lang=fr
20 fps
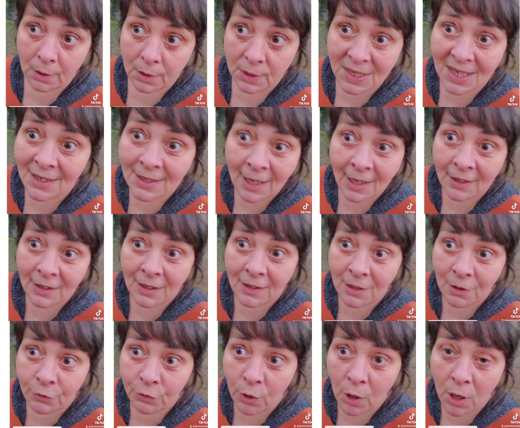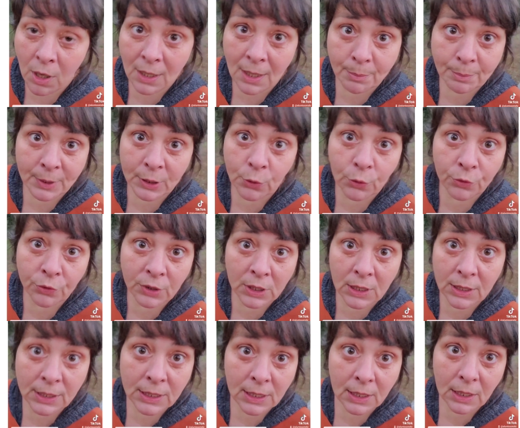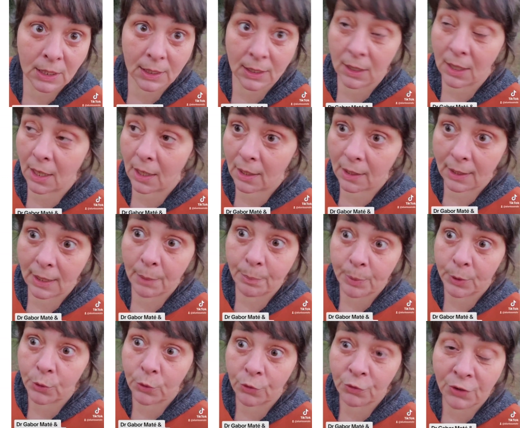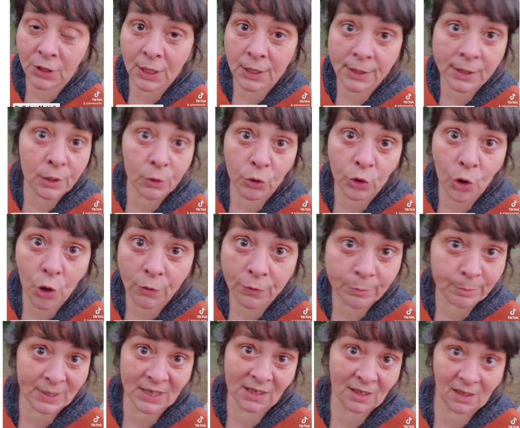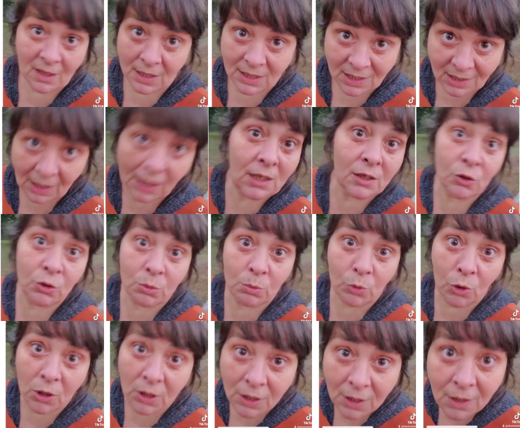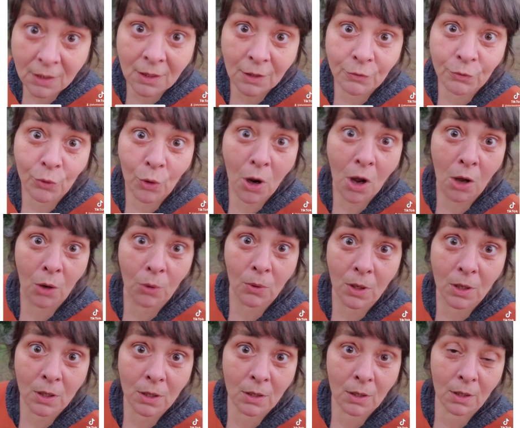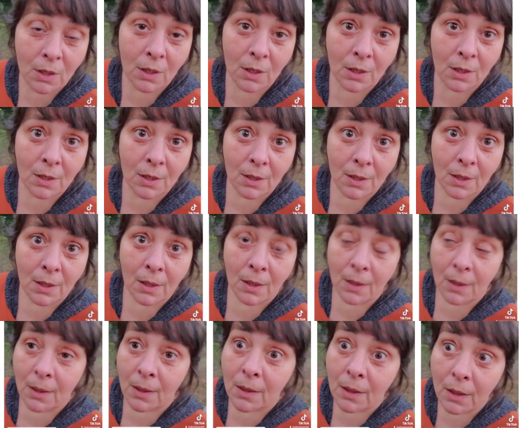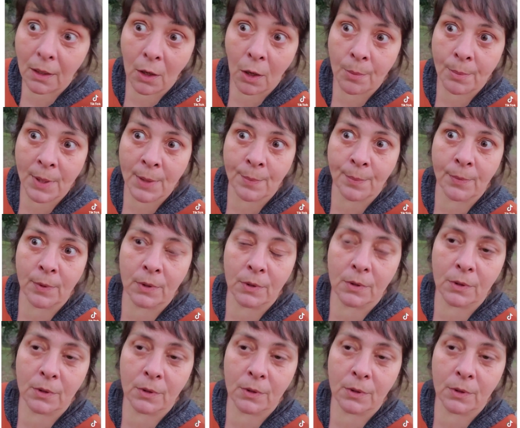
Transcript: Ça n'a rien à voir la pédophilie. La pédophilie et le love, mais ça n'a strictement rien à voir, quoi. Quand même.